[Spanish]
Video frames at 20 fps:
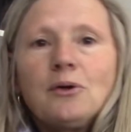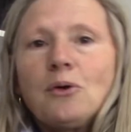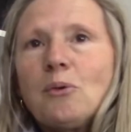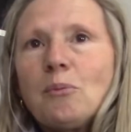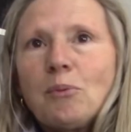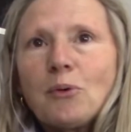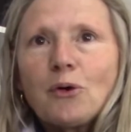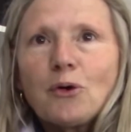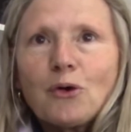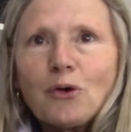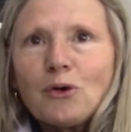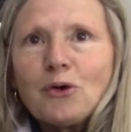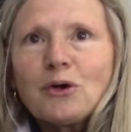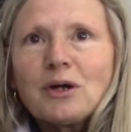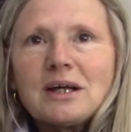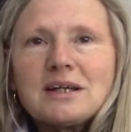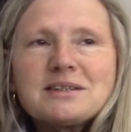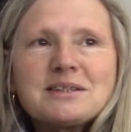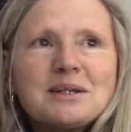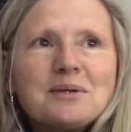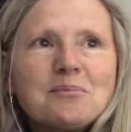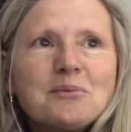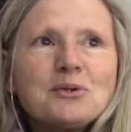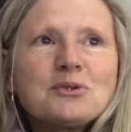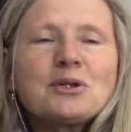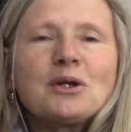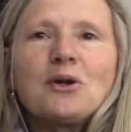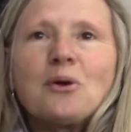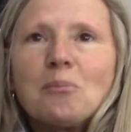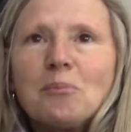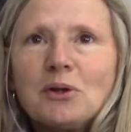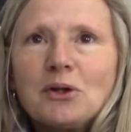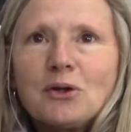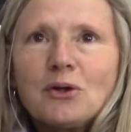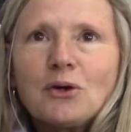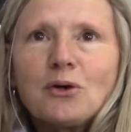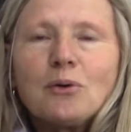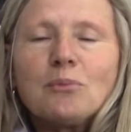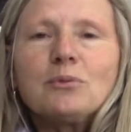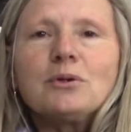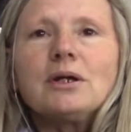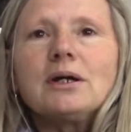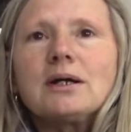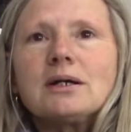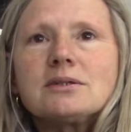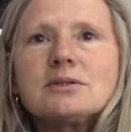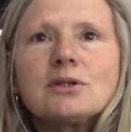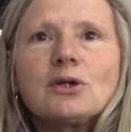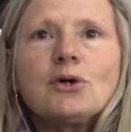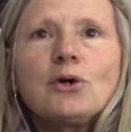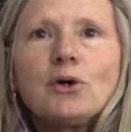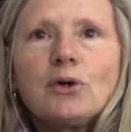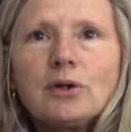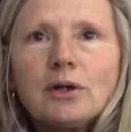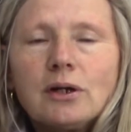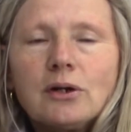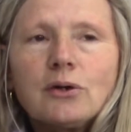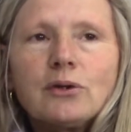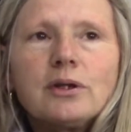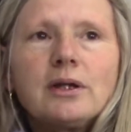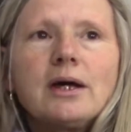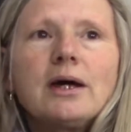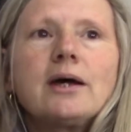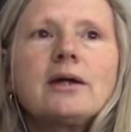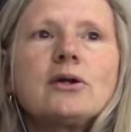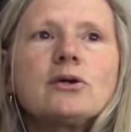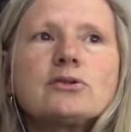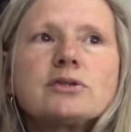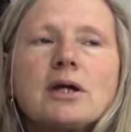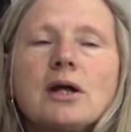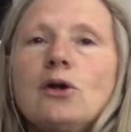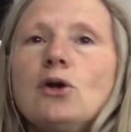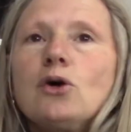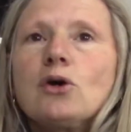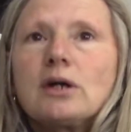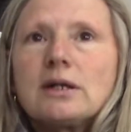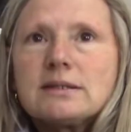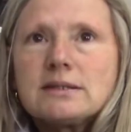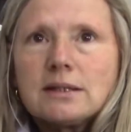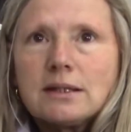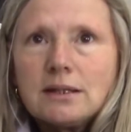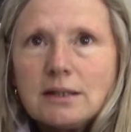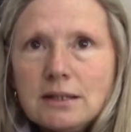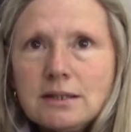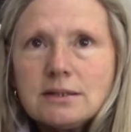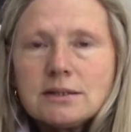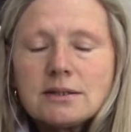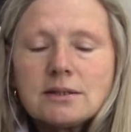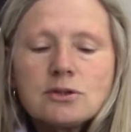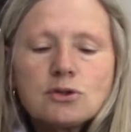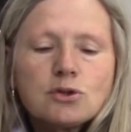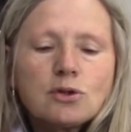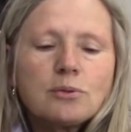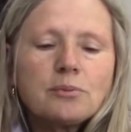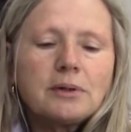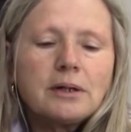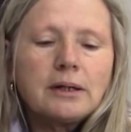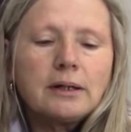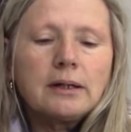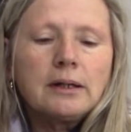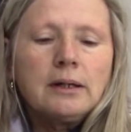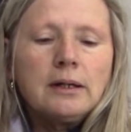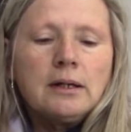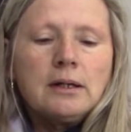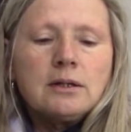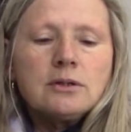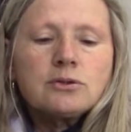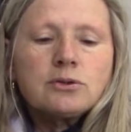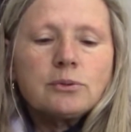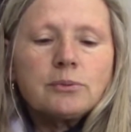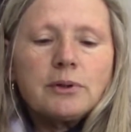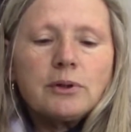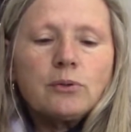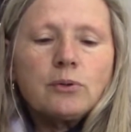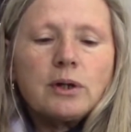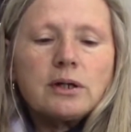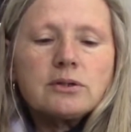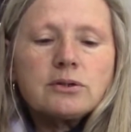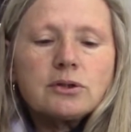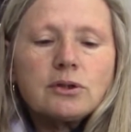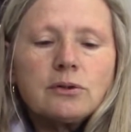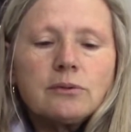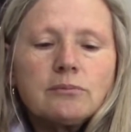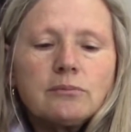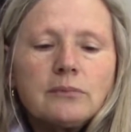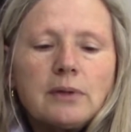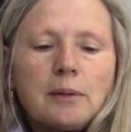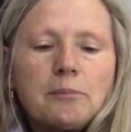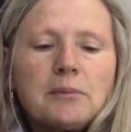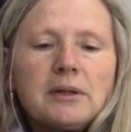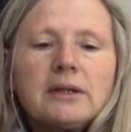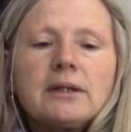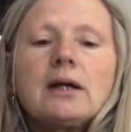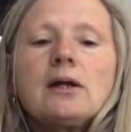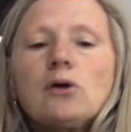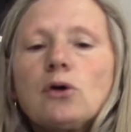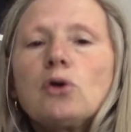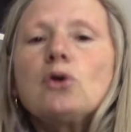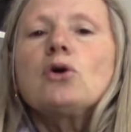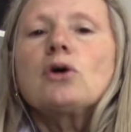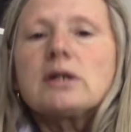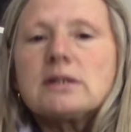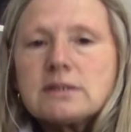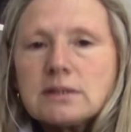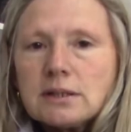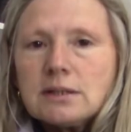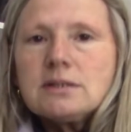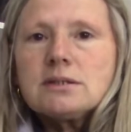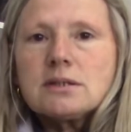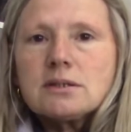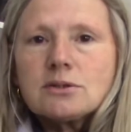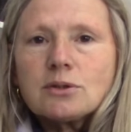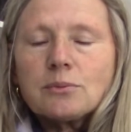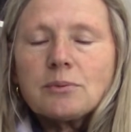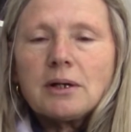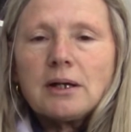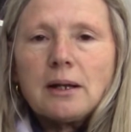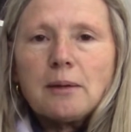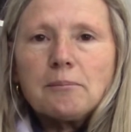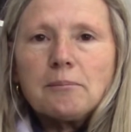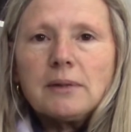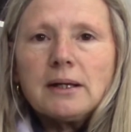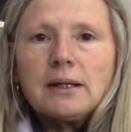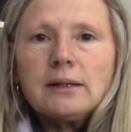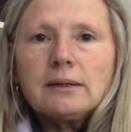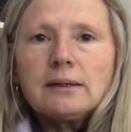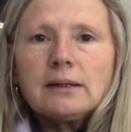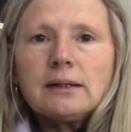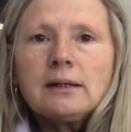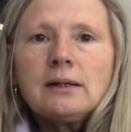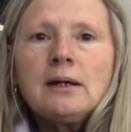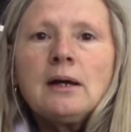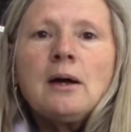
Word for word: un poco con lo que hacemos en los medios de comunicación, en los diarios, o sea, lo que se dice sobre, sobre educación ambiental o lo que se dice sobre el ambiente